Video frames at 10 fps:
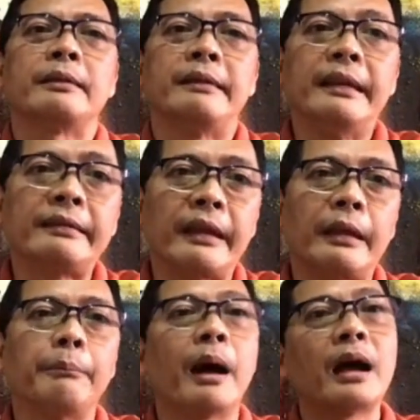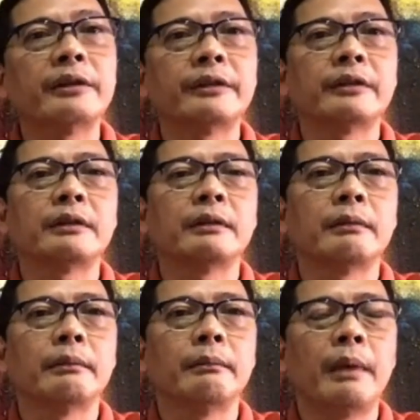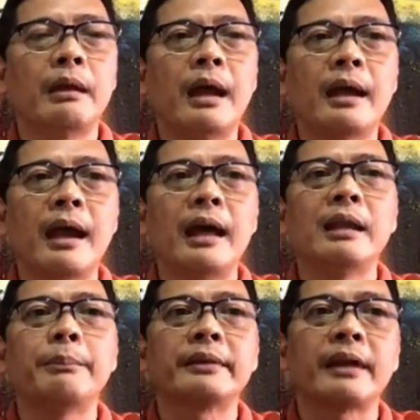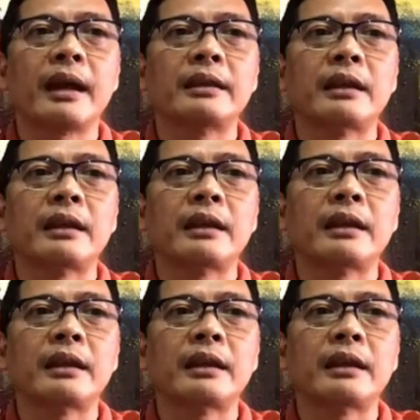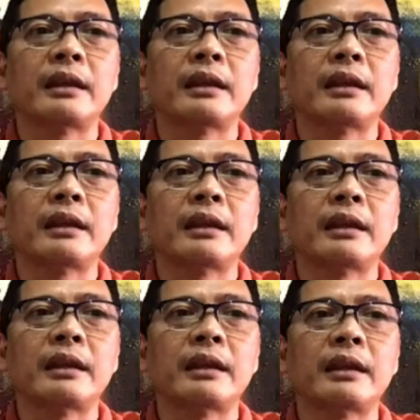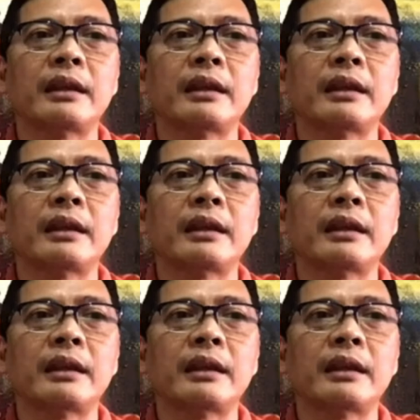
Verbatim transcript: sisi, bash, maggagaling pa sa kanya yung isang ganito.